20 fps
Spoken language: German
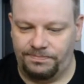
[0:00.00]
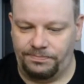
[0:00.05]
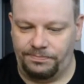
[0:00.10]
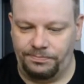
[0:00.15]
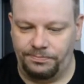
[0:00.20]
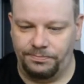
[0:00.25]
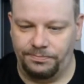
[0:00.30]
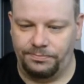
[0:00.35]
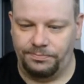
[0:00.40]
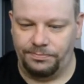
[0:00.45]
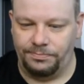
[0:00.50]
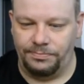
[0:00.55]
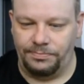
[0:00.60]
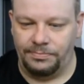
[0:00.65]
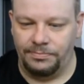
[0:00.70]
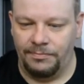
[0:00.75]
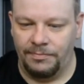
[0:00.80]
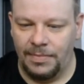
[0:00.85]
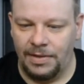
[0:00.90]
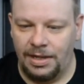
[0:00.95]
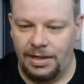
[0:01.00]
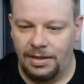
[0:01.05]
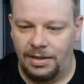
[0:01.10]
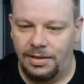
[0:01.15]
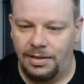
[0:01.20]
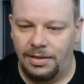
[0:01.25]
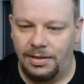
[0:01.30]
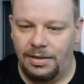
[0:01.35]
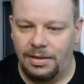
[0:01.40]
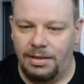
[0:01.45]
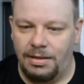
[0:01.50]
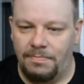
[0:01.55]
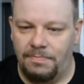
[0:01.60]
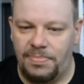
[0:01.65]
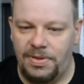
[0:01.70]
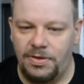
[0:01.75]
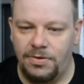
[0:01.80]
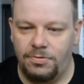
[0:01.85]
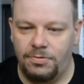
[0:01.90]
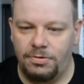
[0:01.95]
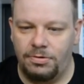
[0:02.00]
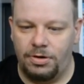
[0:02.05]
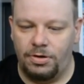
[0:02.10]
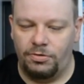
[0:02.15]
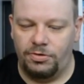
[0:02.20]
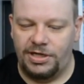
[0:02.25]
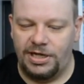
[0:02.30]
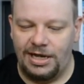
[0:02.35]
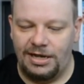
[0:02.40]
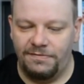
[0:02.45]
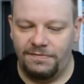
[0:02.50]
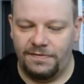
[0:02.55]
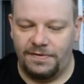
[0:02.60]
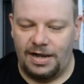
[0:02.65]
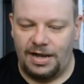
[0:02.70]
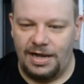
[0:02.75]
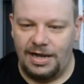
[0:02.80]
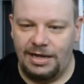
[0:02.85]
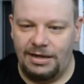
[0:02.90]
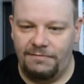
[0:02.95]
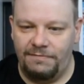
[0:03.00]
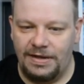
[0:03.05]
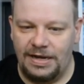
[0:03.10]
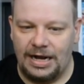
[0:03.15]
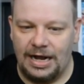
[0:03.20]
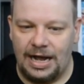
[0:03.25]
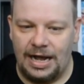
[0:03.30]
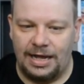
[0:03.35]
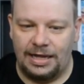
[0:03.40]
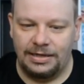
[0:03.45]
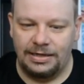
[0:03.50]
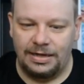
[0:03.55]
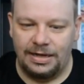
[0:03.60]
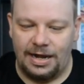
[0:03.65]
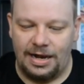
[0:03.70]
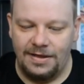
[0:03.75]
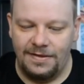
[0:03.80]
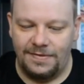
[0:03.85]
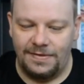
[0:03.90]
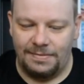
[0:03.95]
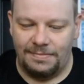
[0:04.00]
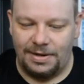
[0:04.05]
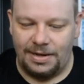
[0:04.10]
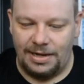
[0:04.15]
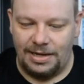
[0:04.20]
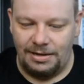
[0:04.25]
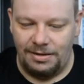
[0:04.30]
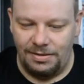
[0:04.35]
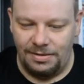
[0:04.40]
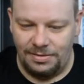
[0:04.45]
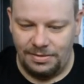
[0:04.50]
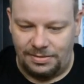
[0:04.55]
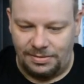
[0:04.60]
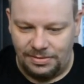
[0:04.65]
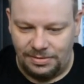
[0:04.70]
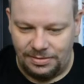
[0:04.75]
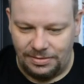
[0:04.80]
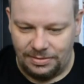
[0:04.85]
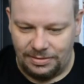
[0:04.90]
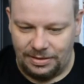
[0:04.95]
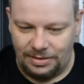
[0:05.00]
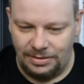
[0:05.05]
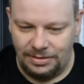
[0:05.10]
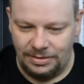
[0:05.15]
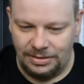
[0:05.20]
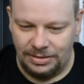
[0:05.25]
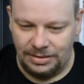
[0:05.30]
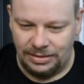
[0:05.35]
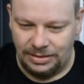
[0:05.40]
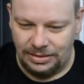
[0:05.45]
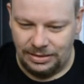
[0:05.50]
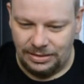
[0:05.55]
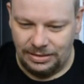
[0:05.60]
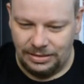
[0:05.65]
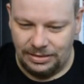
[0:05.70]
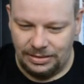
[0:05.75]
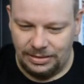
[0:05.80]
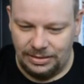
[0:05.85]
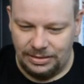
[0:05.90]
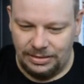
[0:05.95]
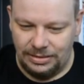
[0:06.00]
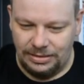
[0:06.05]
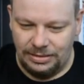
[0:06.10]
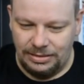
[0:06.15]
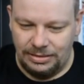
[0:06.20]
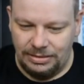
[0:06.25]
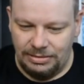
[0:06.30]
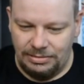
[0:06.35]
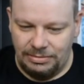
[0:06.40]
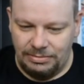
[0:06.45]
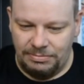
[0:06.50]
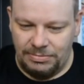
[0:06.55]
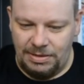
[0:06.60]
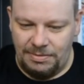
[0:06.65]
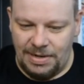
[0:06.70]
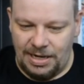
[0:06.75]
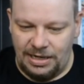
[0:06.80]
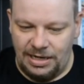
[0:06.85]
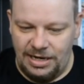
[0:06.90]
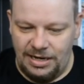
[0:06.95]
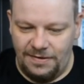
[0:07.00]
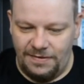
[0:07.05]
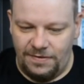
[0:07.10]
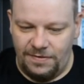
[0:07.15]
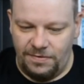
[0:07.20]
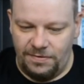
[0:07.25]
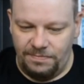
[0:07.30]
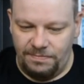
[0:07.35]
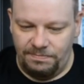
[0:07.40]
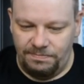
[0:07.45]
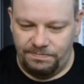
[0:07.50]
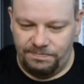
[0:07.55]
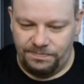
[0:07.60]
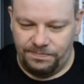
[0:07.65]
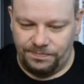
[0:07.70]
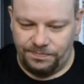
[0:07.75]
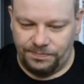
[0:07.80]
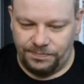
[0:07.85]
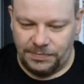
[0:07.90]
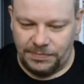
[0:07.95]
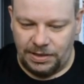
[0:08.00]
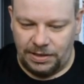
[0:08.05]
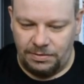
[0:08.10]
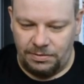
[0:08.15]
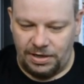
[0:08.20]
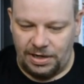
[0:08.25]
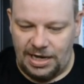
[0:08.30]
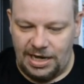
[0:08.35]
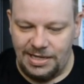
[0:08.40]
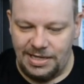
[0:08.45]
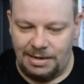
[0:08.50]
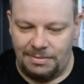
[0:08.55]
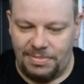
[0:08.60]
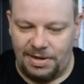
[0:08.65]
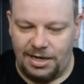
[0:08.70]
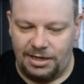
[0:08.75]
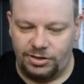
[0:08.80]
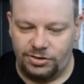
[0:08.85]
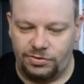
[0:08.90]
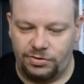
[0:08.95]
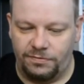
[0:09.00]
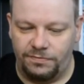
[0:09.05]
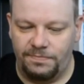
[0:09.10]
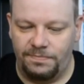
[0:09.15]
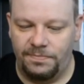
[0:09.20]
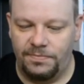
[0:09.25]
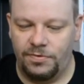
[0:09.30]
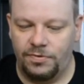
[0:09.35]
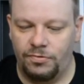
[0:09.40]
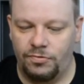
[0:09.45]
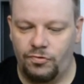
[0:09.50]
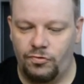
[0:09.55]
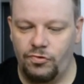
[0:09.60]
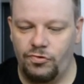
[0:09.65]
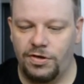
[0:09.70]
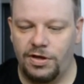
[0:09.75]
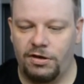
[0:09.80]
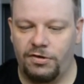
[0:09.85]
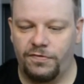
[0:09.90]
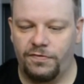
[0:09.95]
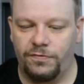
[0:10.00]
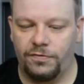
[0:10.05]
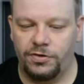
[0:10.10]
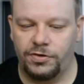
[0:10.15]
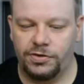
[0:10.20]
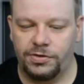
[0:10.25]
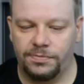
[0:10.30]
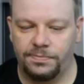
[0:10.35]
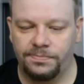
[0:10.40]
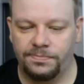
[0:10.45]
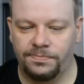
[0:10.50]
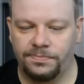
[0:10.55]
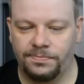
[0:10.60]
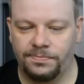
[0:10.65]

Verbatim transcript: Mm. Bio, glutenfrei, vegan, alles dabei. Ne? Mit Magnesium und reich an Ballaststoffen, Süße aus Früchten.